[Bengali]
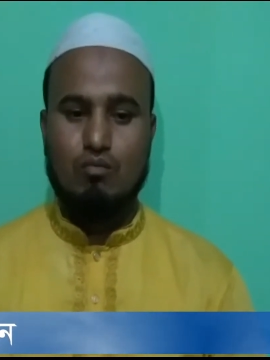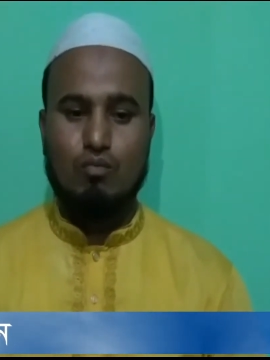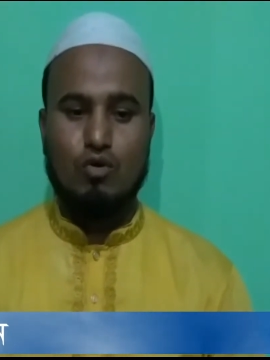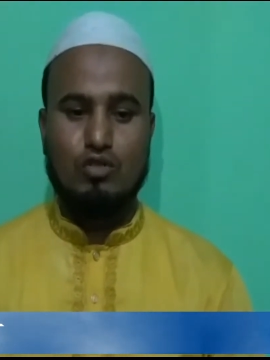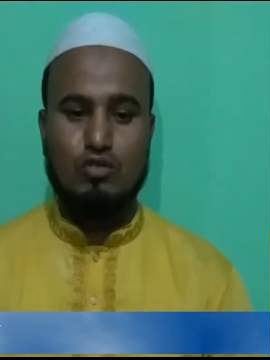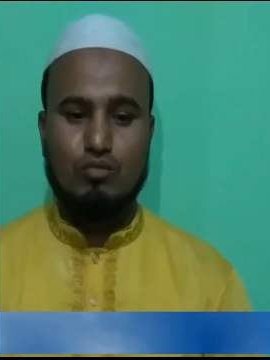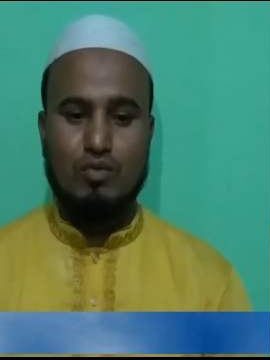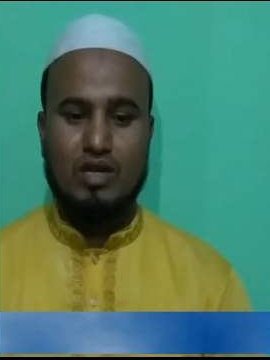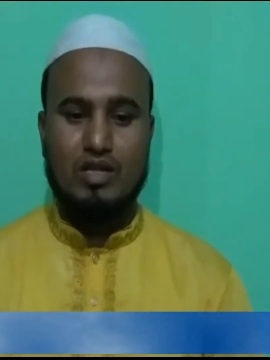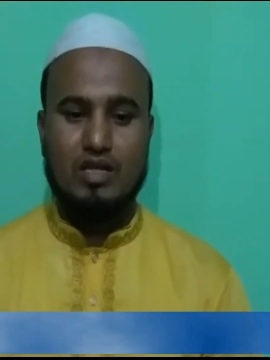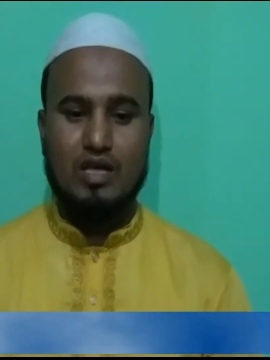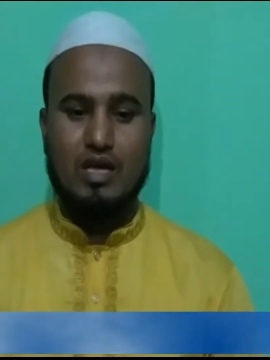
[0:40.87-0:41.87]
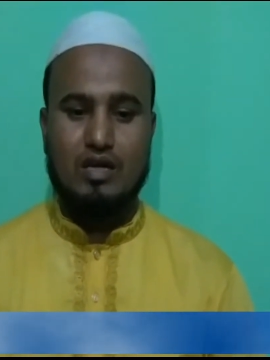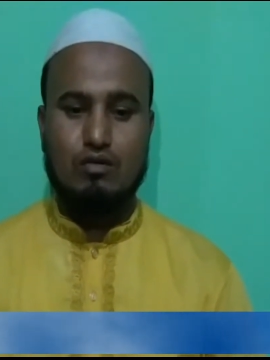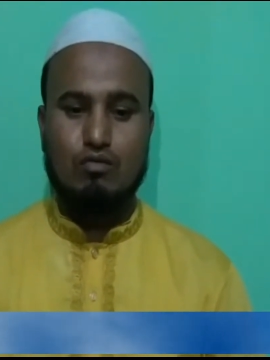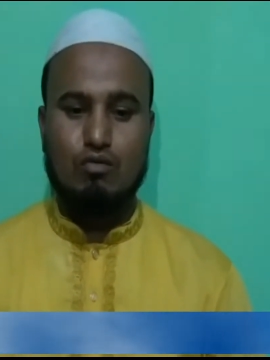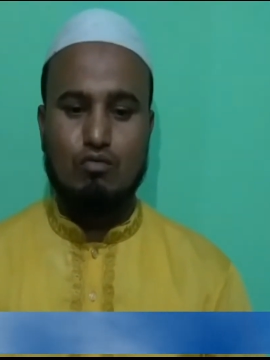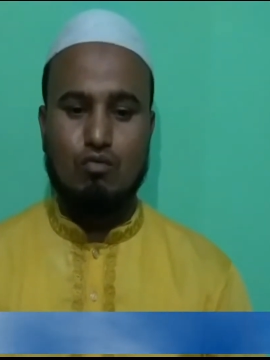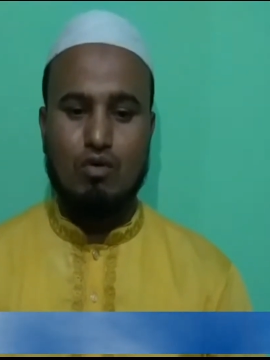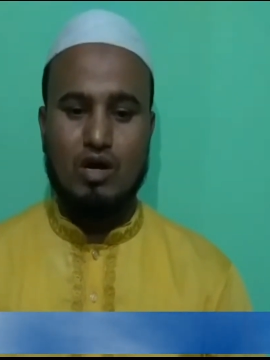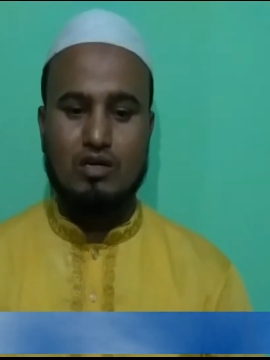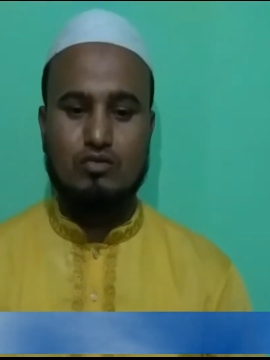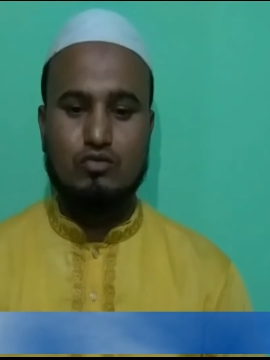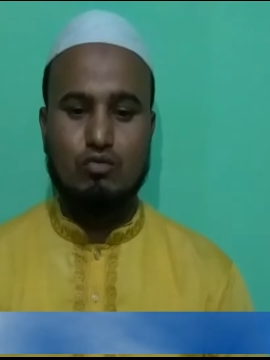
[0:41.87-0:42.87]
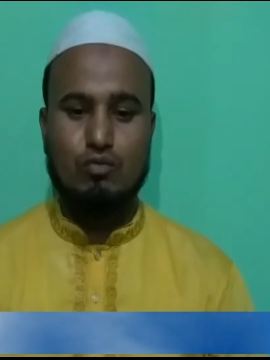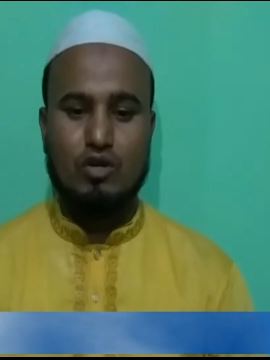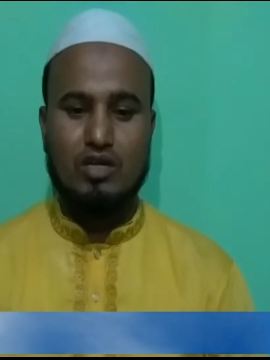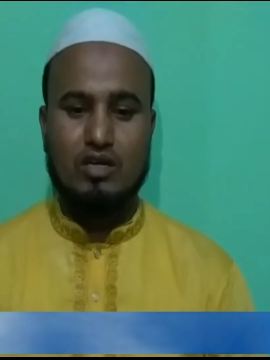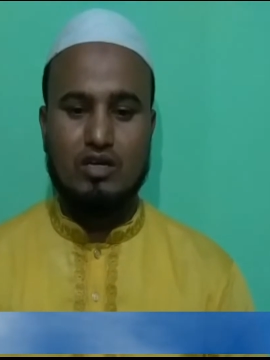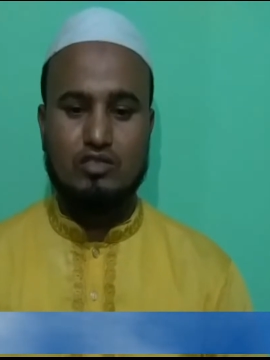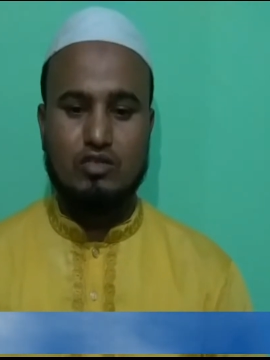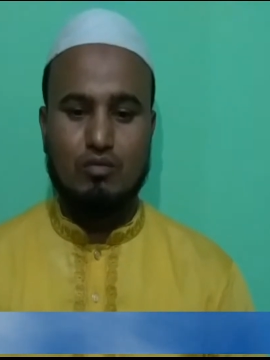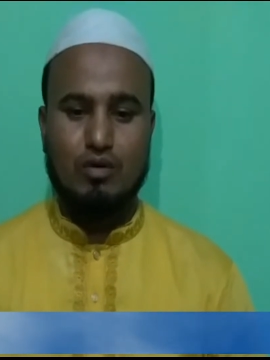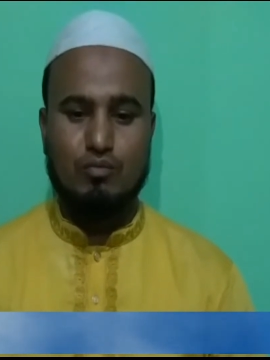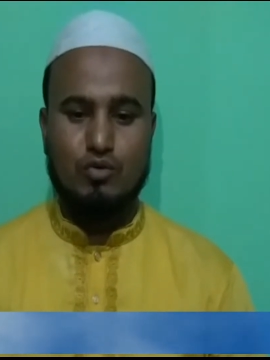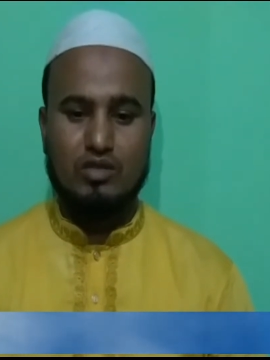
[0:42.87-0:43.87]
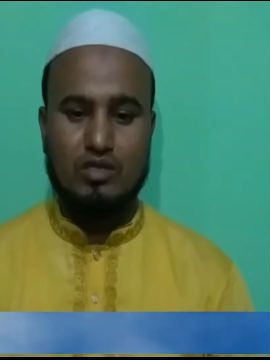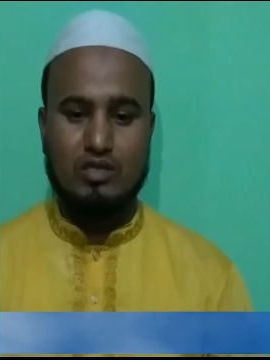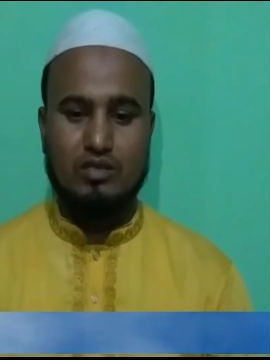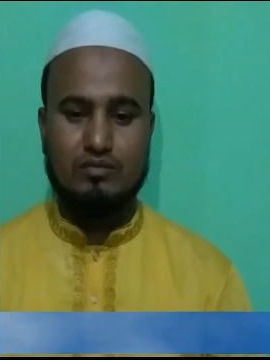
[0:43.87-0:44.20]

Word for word: বর্তমানে এক নং ওয়ার্ড যুবলীগের সভাপতি